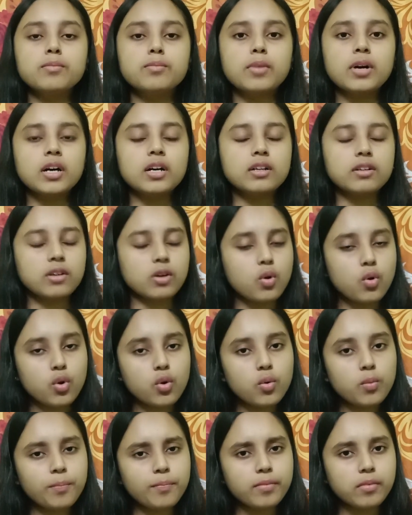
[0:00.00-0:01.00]
বা কোনো
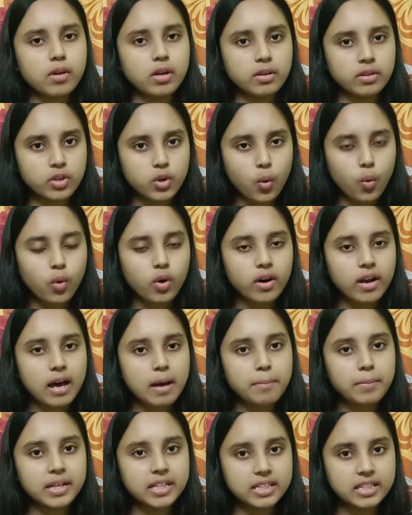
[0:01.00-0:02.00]
নোংরা
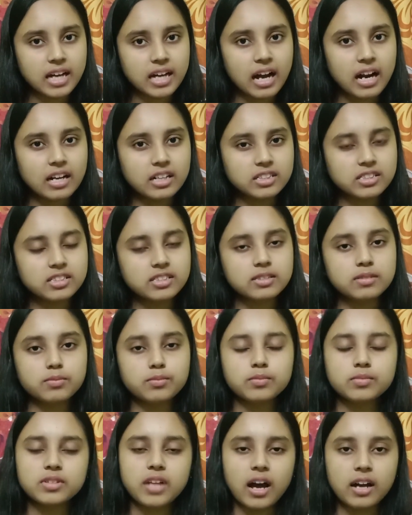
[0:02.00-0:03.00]
বা ডার্টস
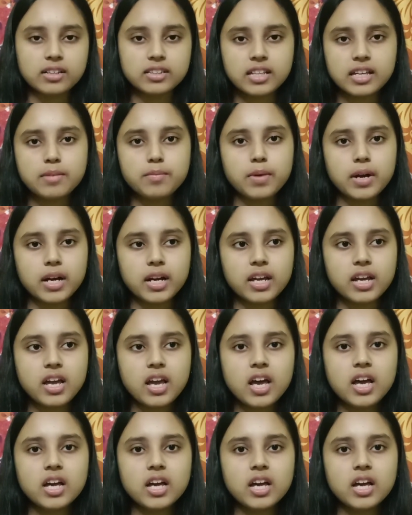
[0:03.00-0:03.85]
থাকতেই পারে